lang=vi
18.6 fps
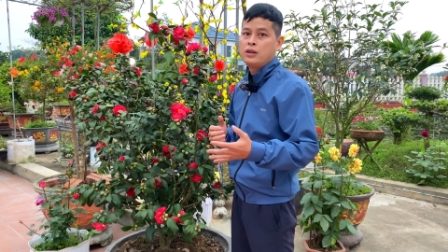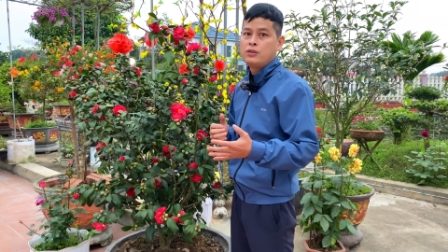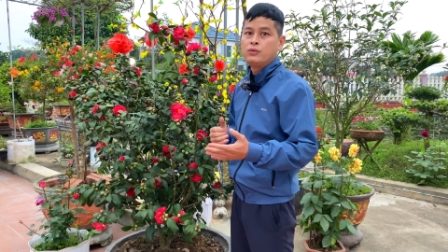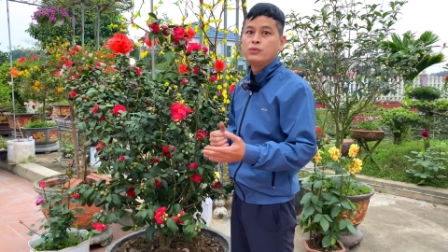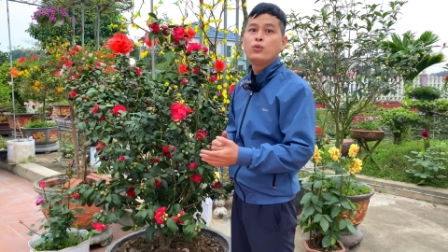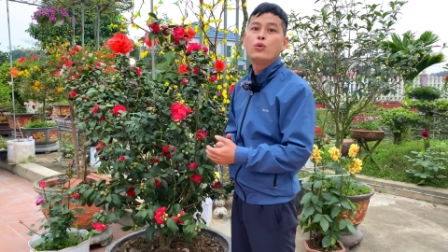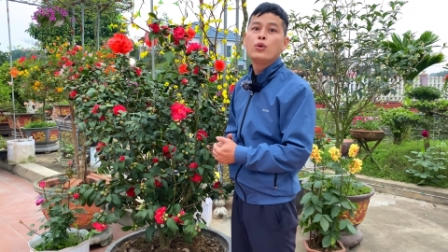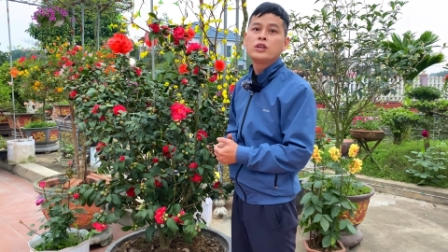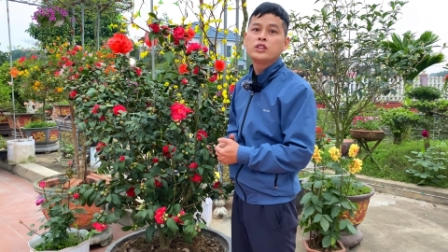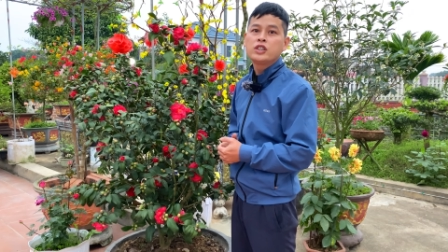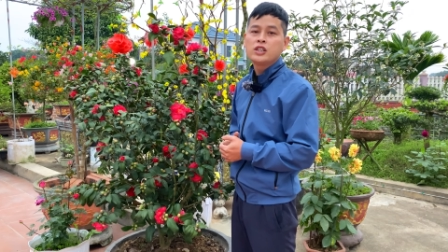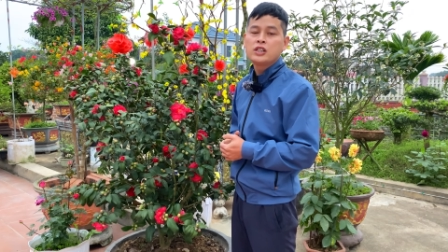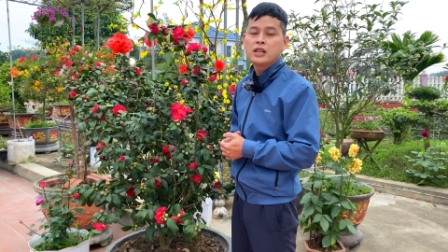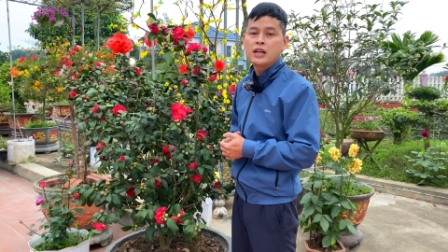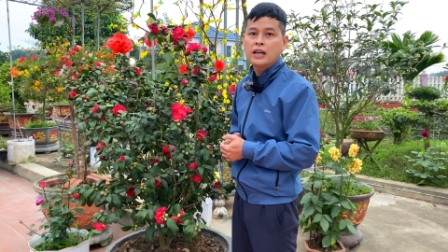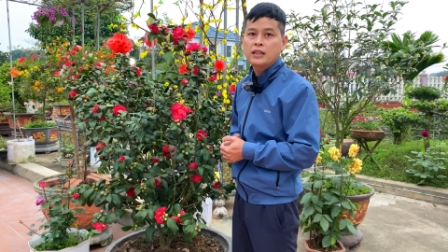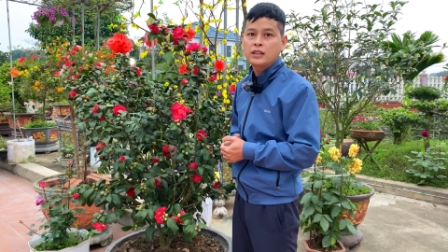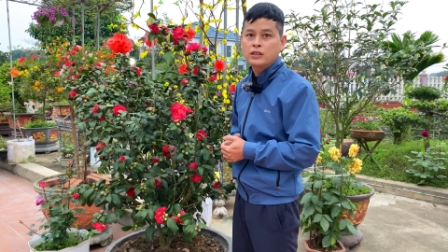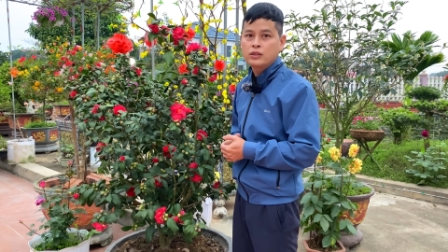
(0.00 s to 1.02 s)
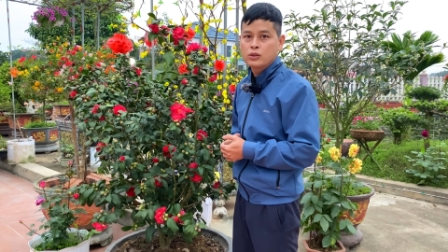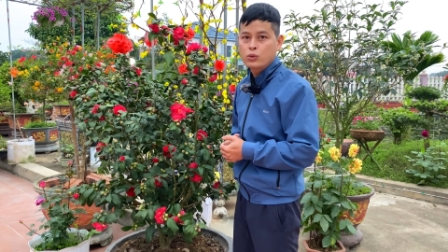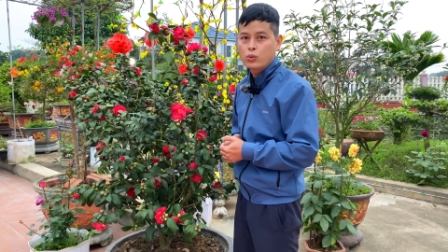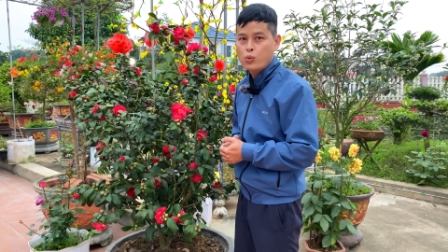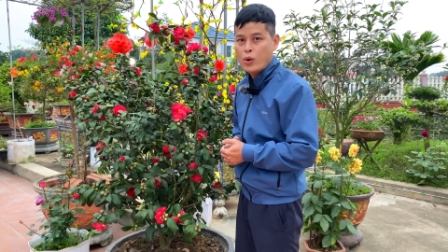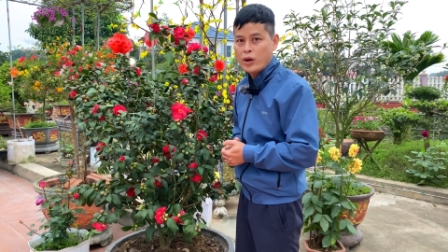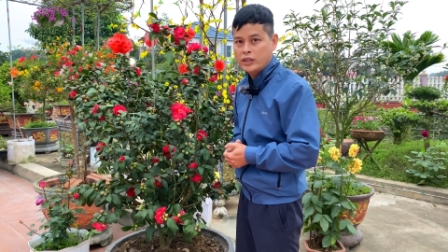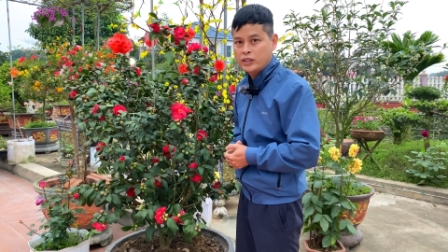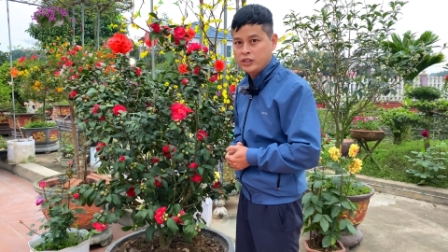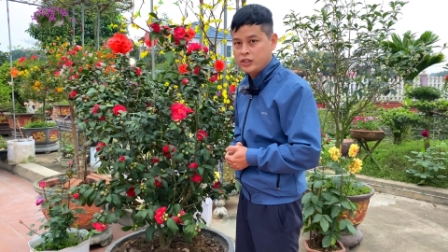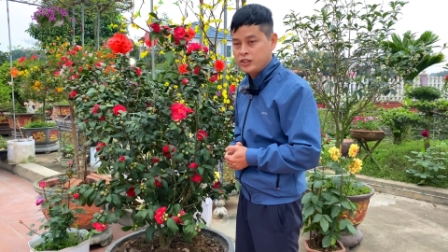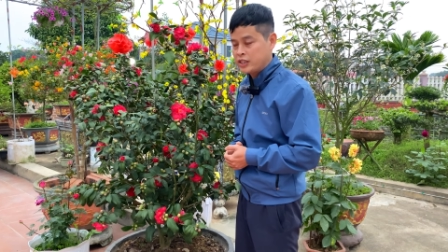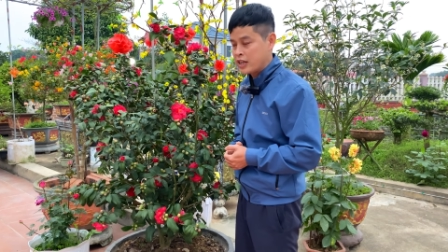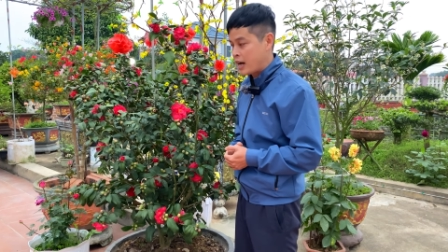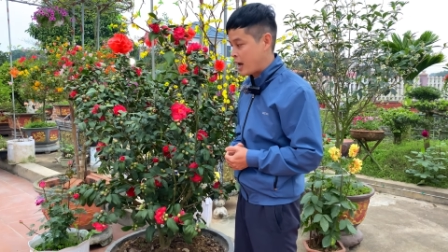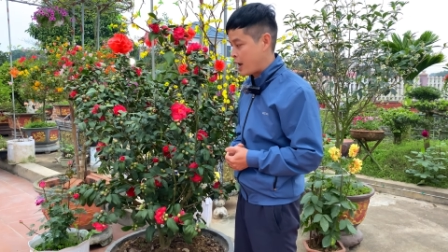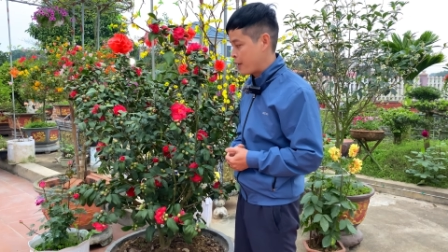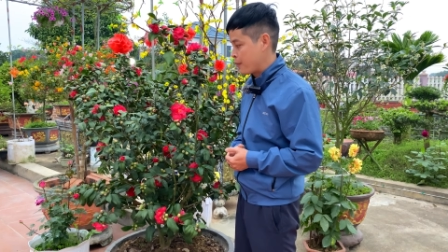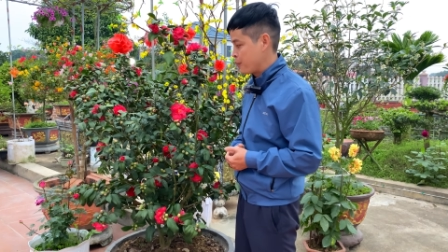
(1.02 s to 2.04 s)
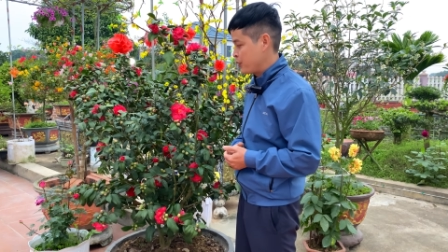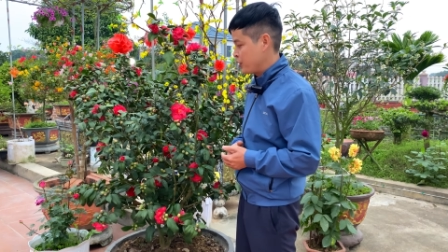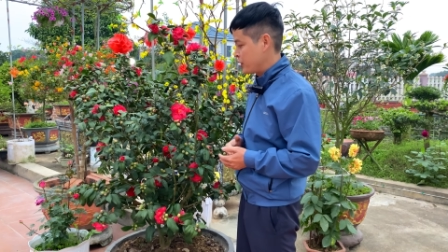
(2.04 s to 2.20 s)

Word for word: vua chơi lan quan chơi trà